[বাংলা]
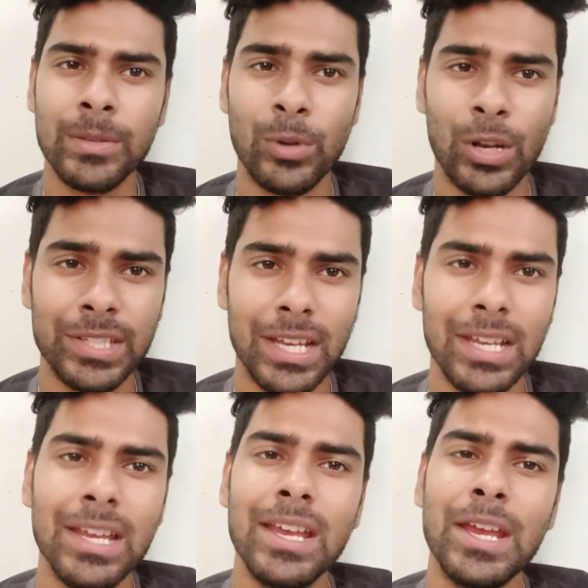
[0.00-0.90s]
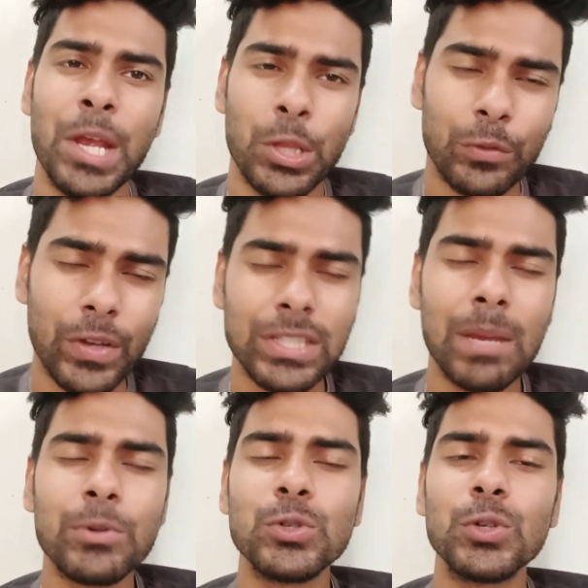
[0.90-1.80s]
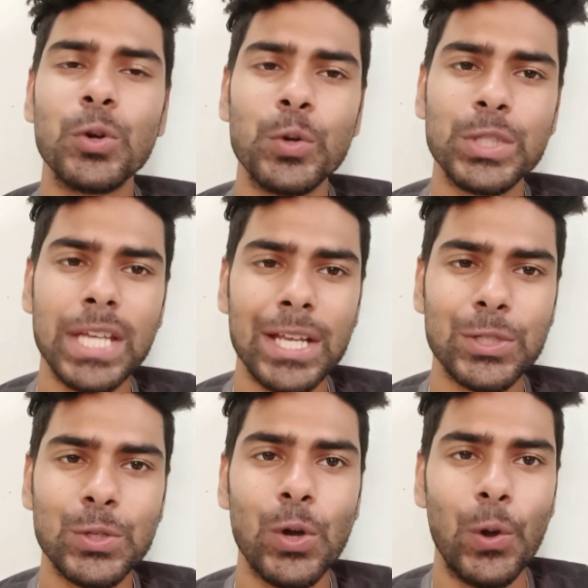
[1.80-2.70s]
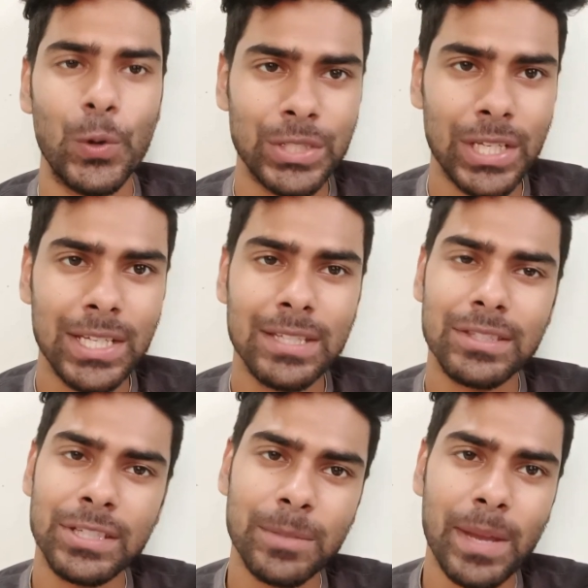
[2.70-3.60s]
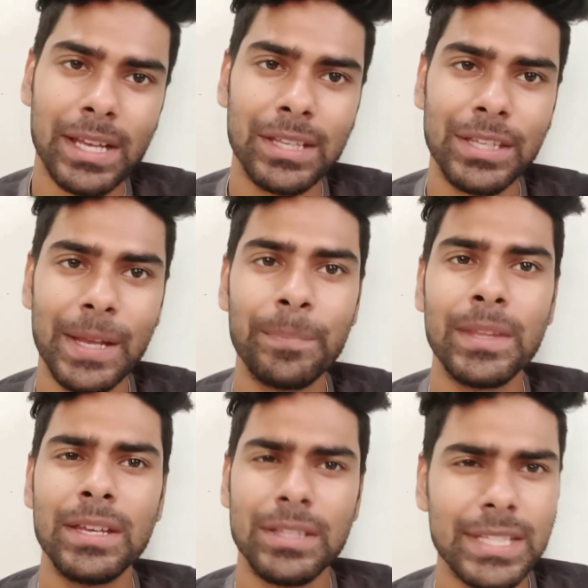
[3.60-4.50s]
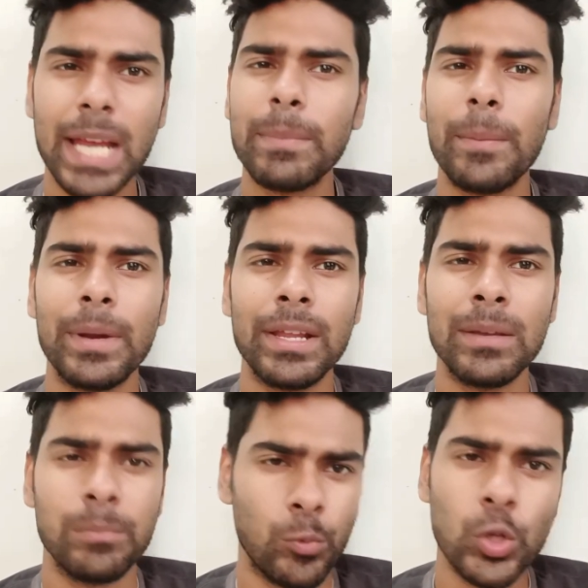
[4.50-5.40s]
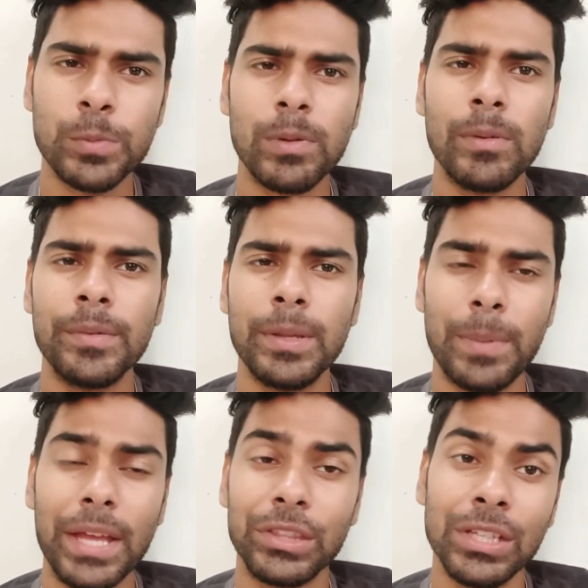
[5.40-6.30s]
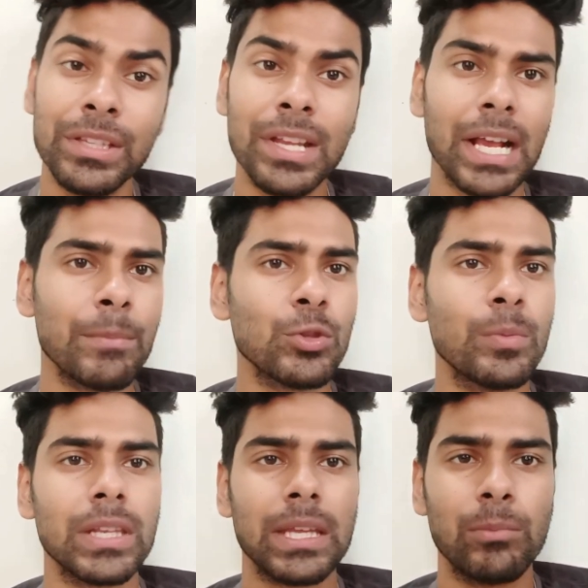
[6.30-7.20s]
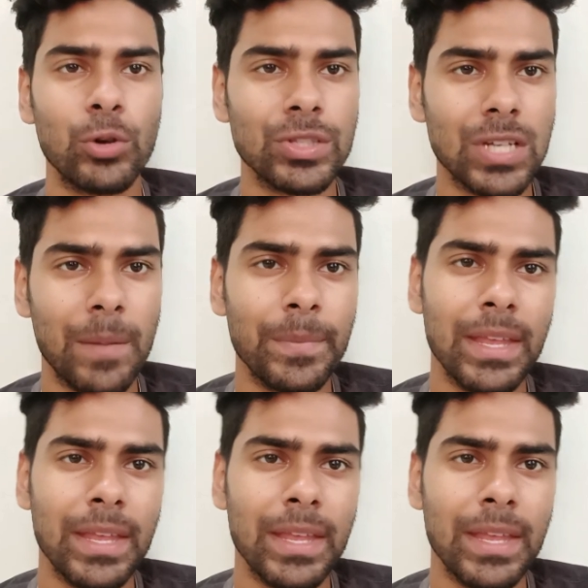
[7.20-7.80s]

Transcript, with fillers: বলা যায় তো ফার্স্টে আমি শুরু করছি একজন অস্ট্রেলিয়ান সেন্টার দিয়ে যার ব্যাপারে মোস্ট প্রায় তিন দিন আগে আমি তোমাদেরকে বলেছিলাম